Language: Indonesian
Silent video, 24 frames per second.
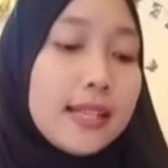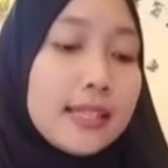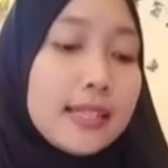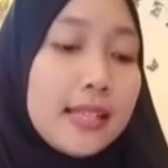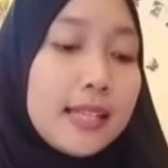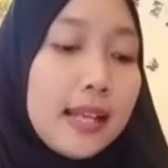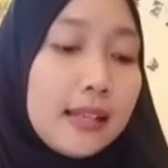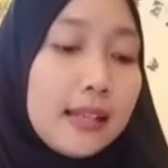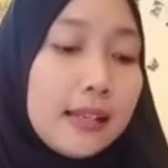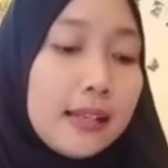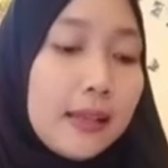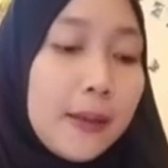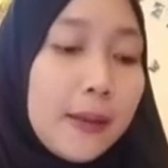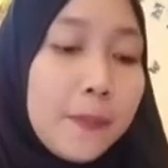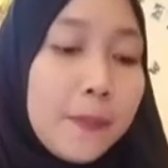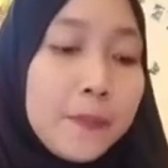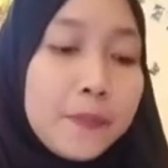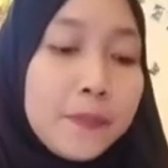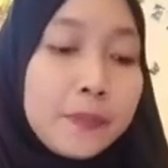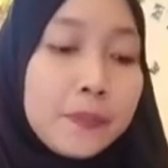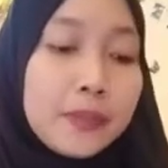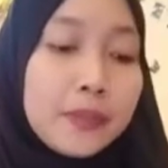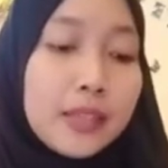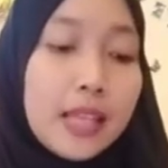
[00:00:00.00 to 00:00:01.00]
Jadi
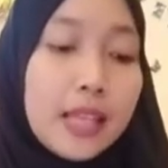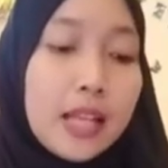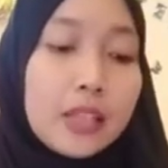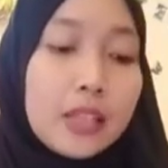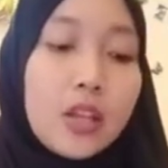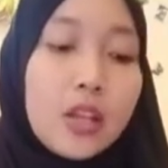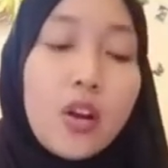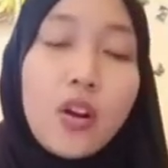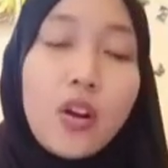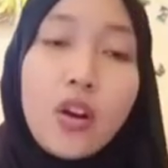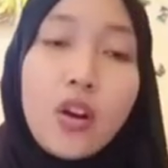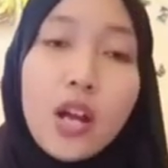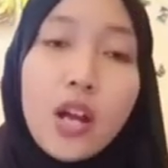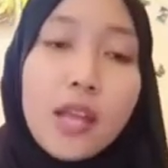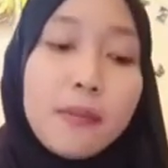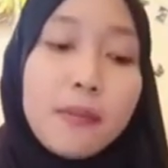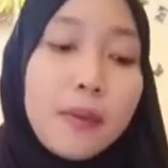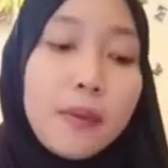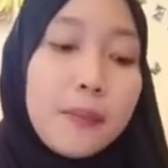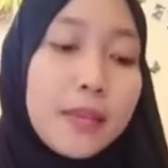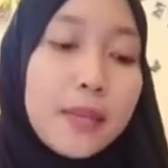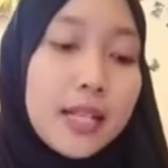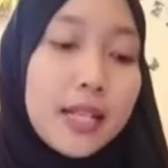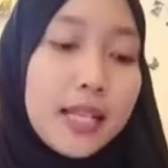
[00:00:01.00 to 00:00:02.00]
dia tokoh
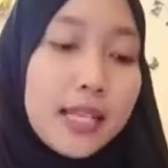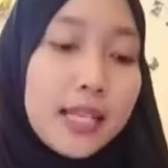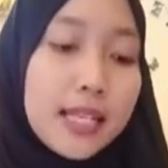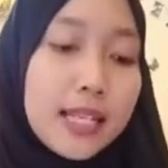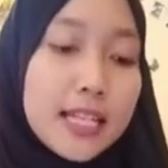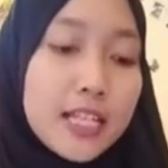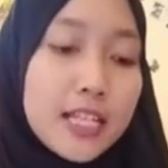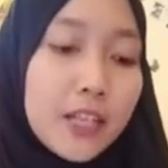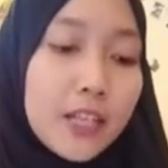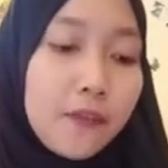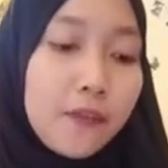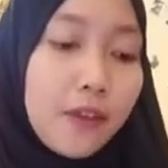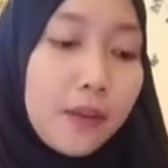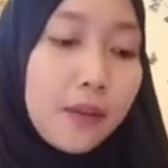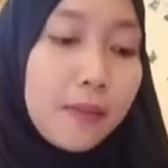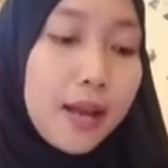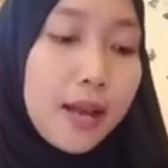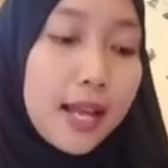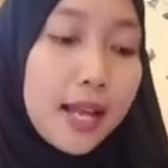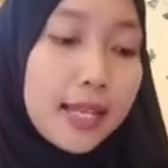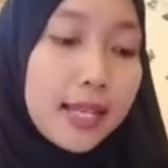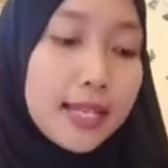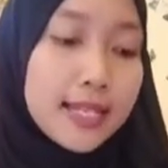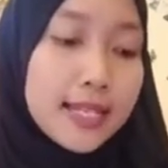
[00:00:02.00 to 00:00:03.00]
yang memiliki sifat
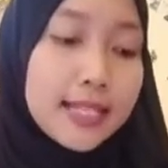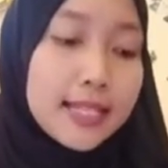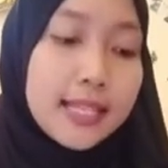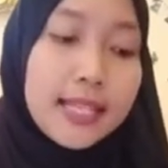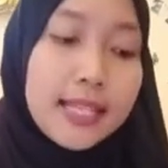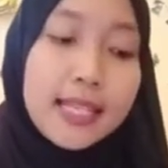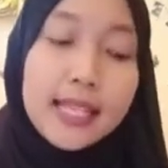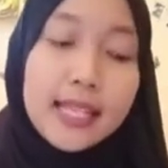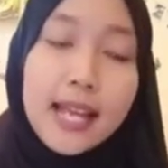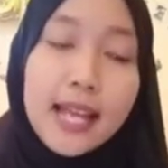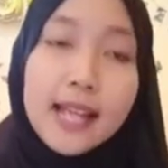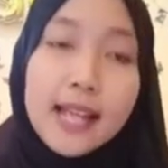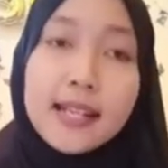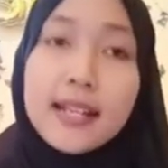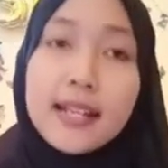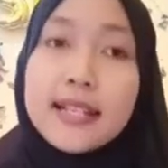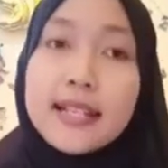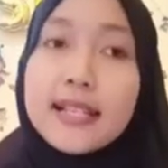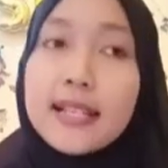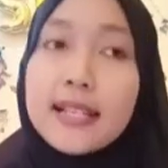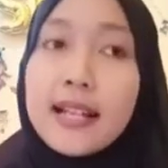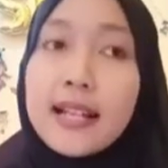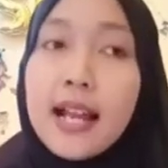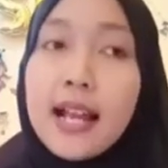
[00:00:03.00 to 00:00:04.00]
baik sehingga dia
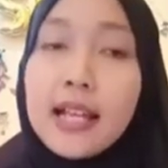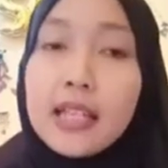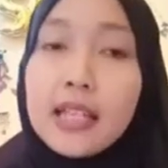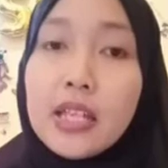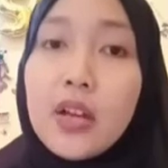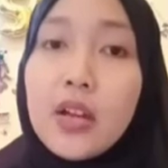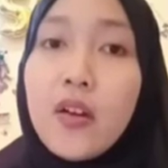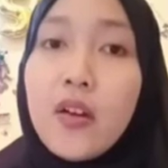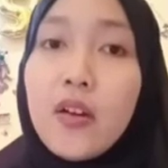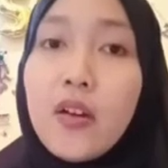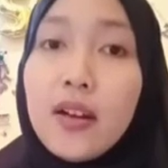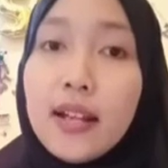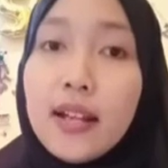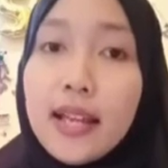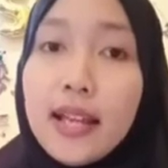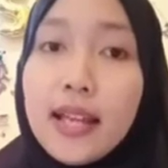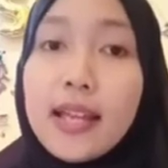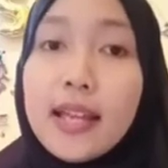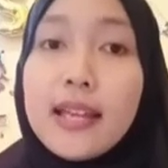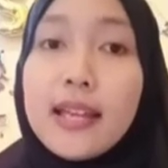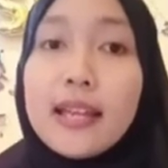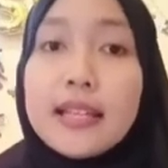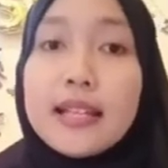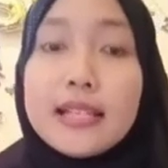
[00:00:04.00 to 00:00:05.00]
disenangi oleh
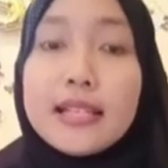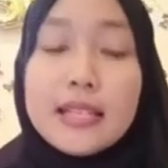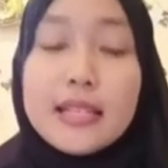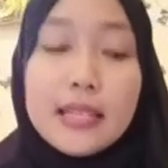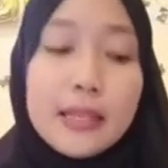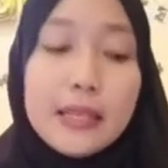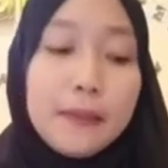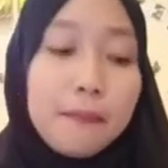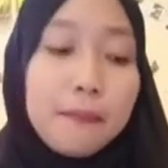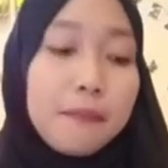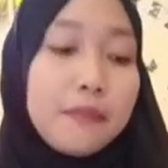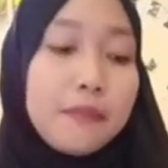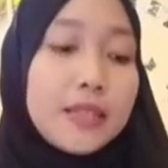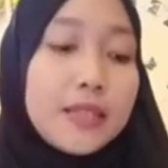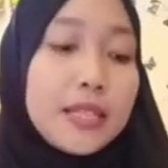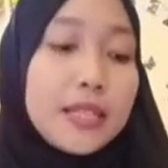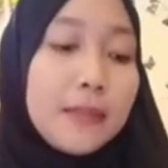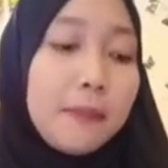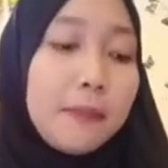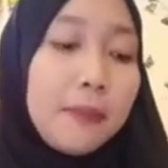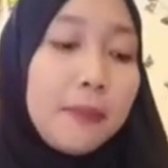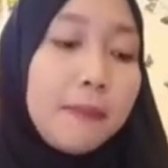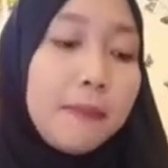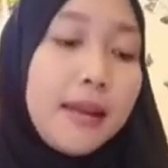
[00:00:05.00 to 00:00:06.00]
si
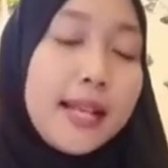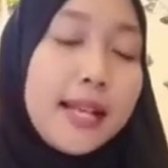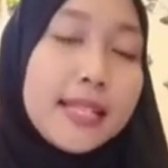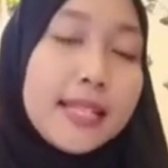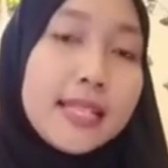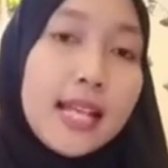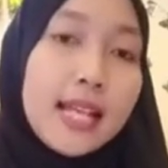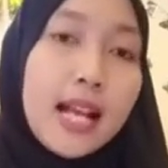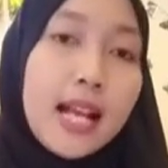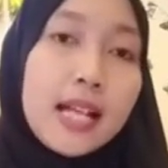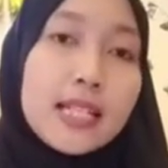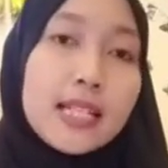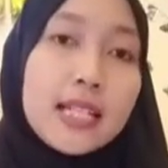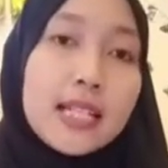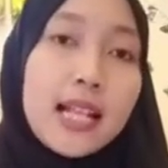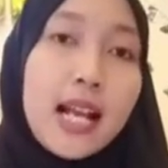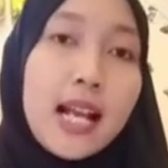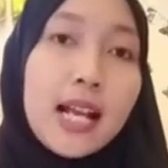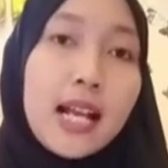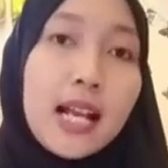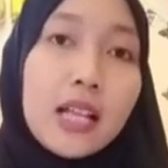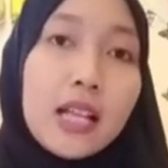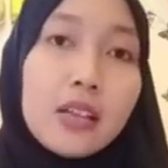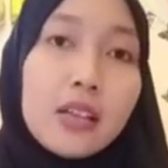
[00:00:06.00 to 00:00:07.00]
si pembaca.
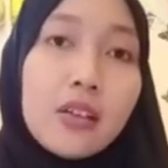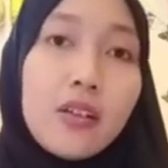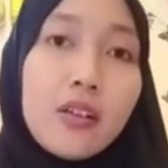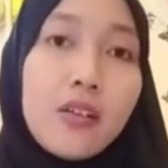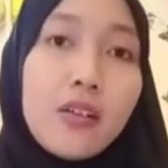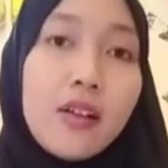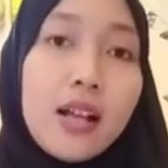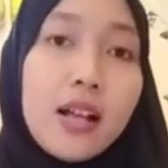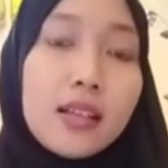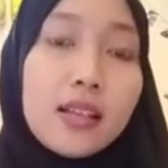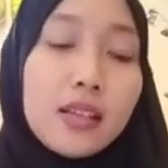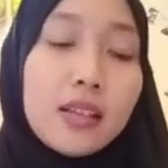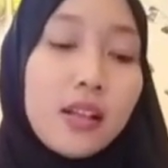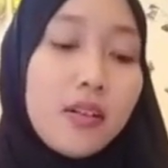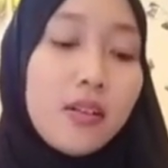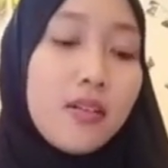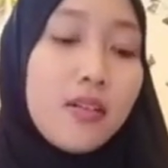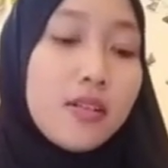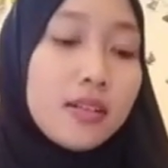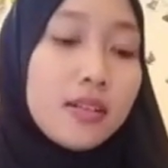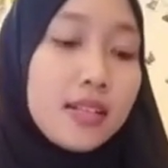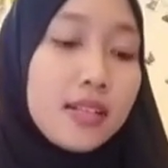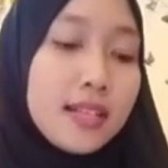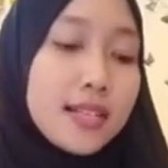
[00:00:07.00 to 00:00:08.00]
Sedangkan tokoh
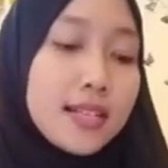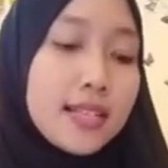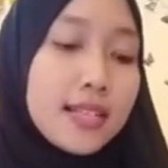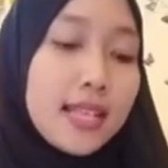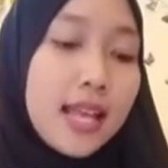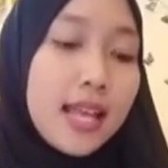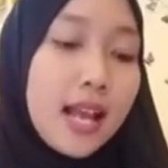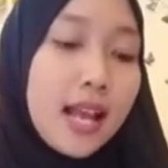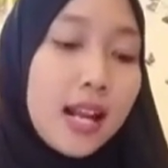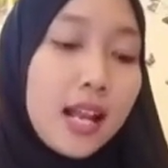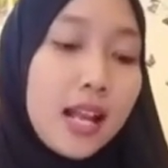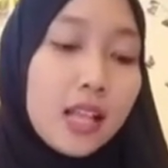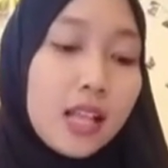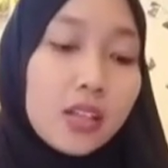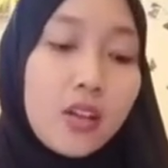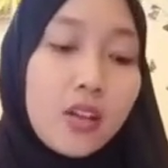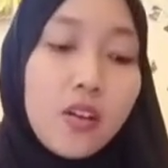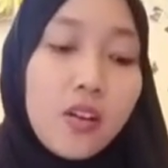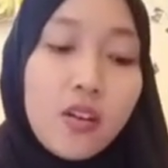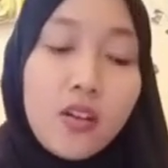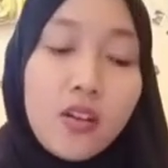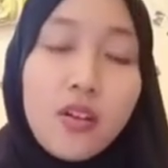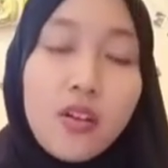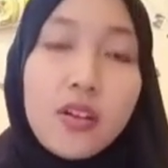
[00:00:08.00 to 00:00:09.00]
antagonis ialah
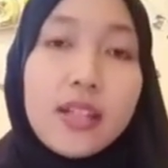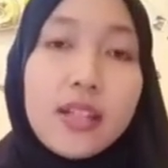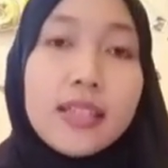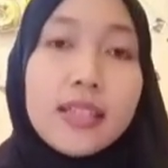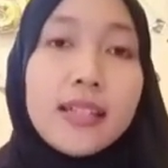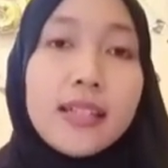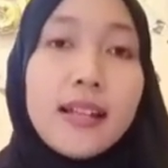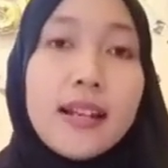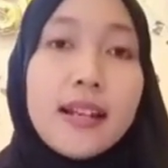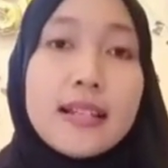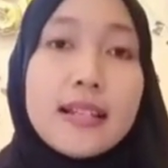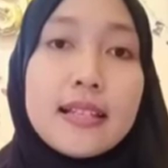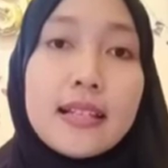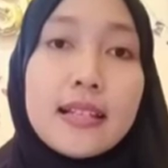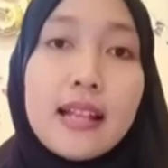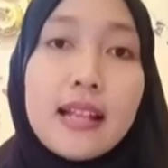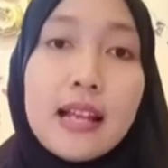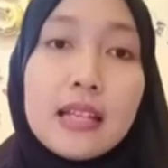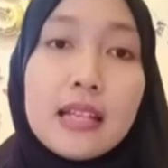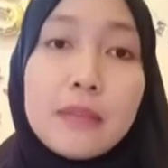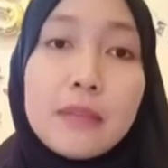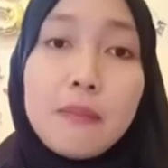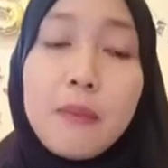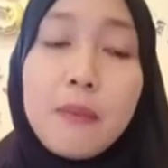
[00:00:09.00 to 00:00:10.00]
tokoh yang tidak
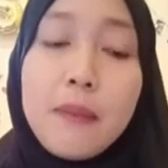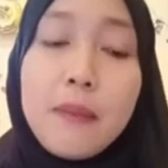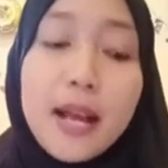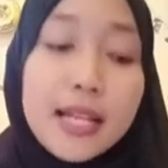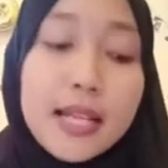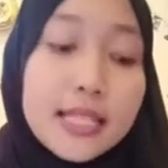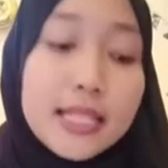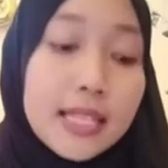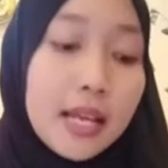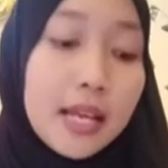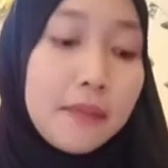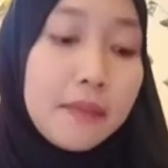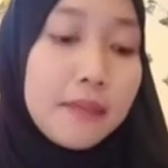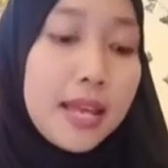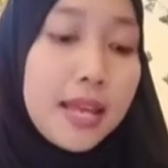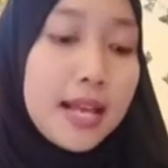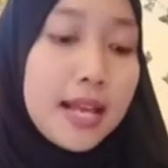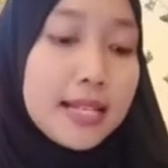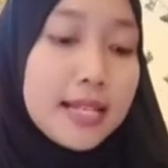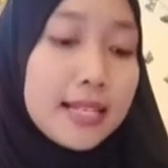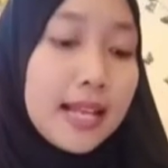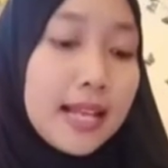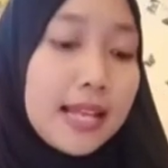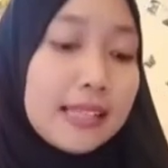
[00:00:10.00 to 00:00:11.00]
disenangi pembaca
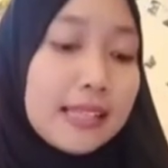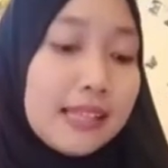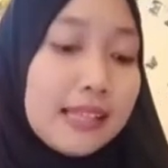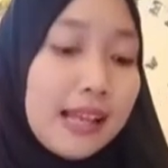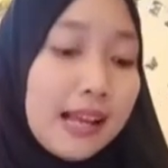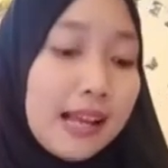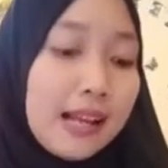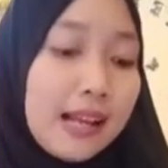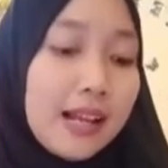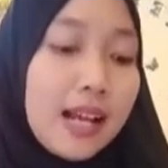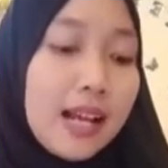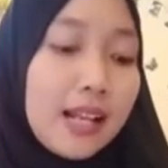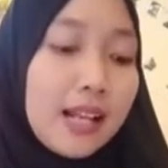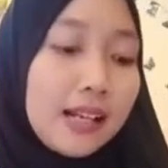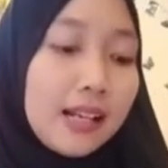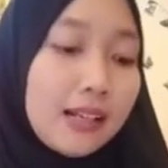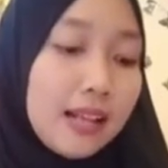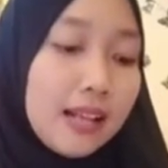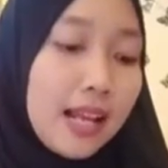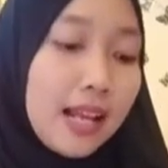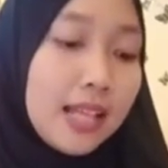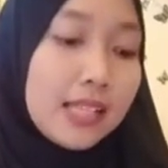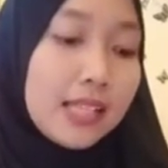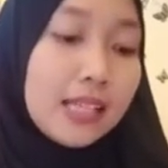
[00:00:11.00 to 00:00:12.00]
biasanya
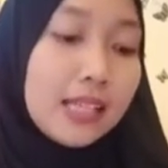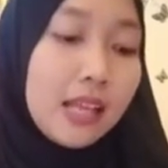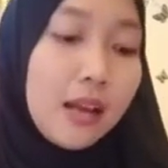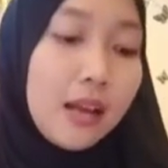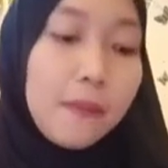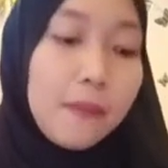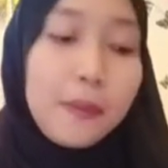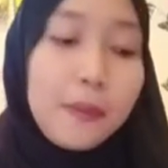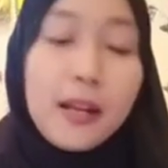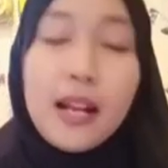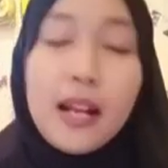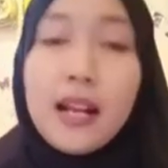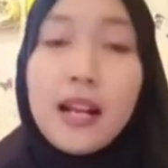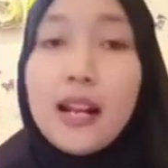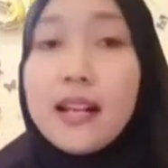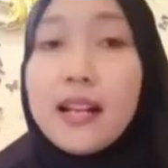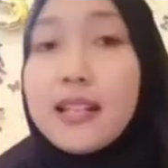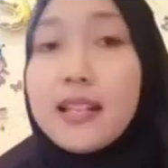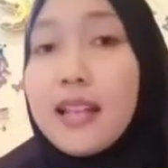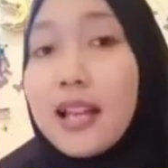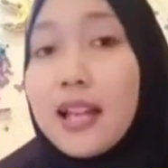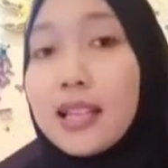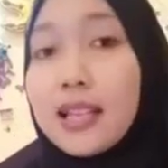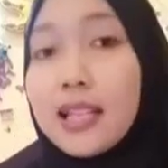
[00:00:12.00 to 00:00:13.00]
karena ia
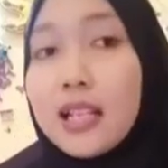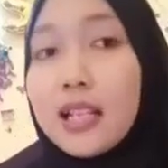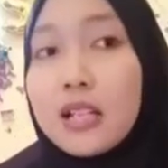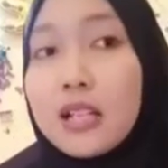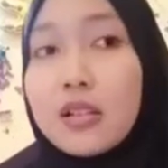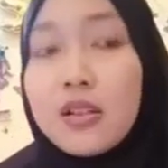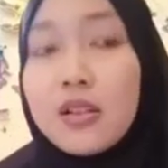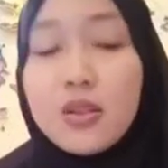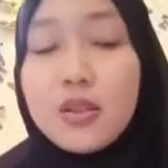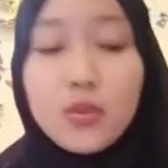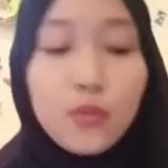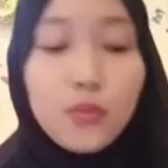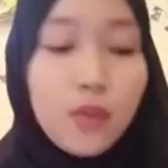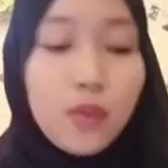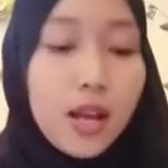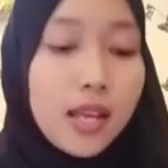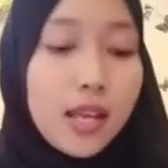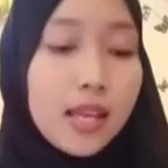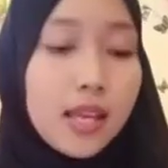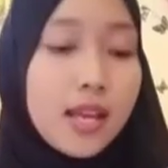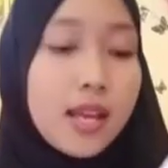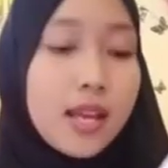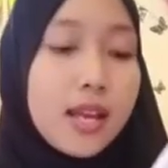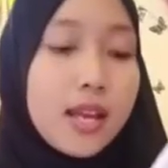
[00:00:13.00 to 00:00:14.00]
peranannya tidak
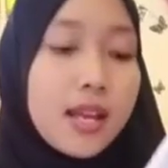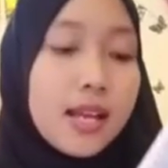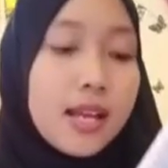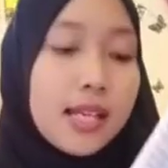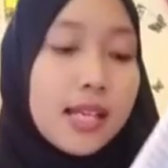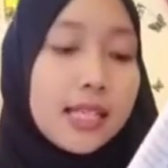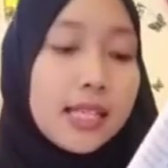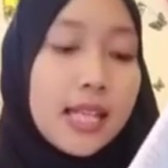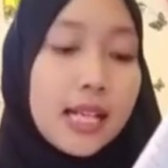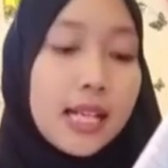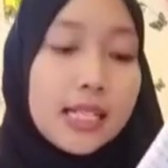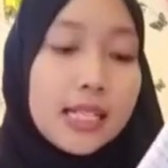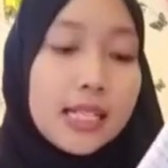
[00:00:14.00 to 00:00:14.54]
sesuai yang